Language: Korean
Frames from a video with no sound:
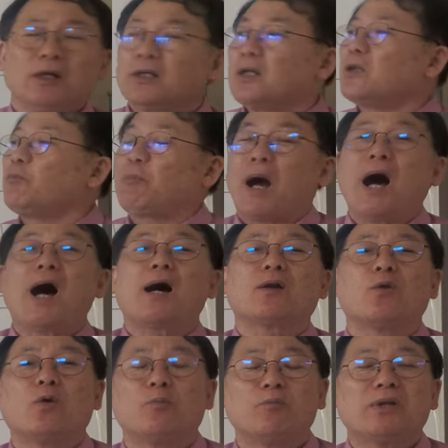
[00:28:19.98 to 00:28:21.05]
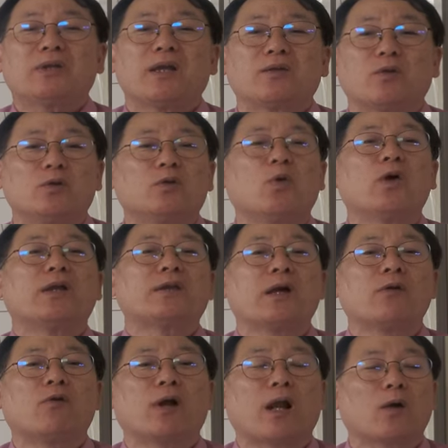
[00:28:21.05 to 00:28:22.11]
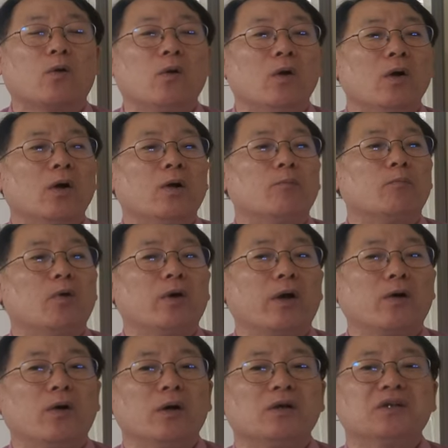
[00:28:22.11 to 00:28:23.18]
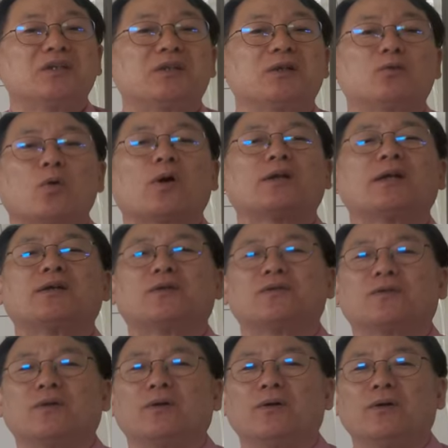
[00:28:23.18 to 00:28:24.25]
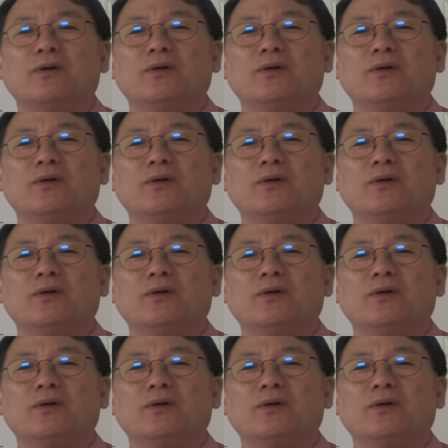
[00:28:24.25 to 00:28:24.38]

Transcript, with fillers: 그래서 바로 밑에서의 노예 생활하고 뭐예요? 의식이 똑같아졌어요.